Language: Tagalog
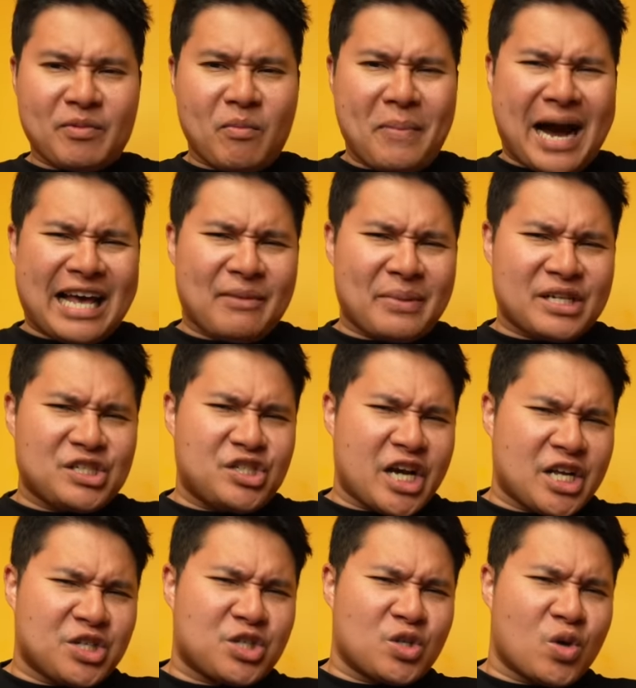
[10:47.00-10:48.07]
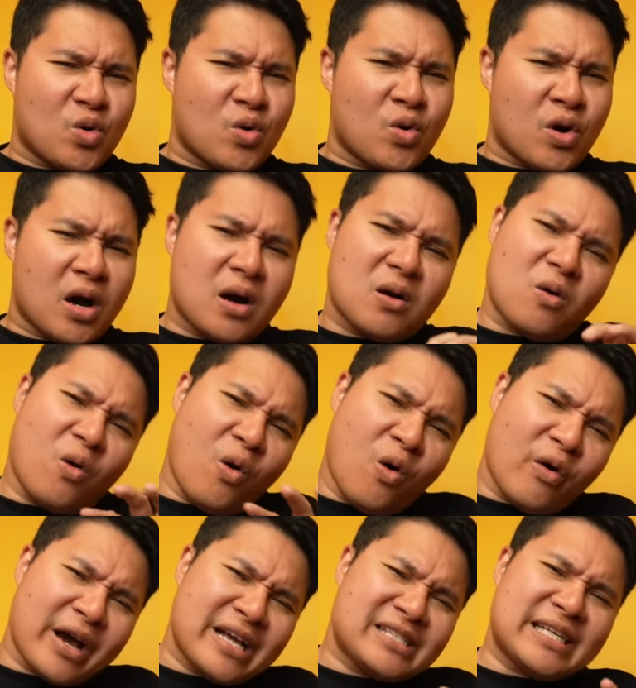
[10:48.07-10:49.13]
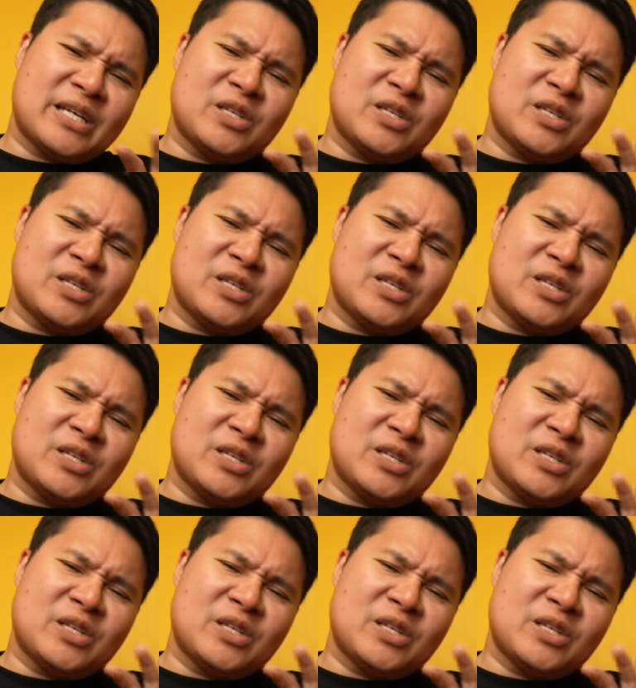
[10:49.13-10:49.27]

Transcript: naman bahala mag-judge no kung okay sa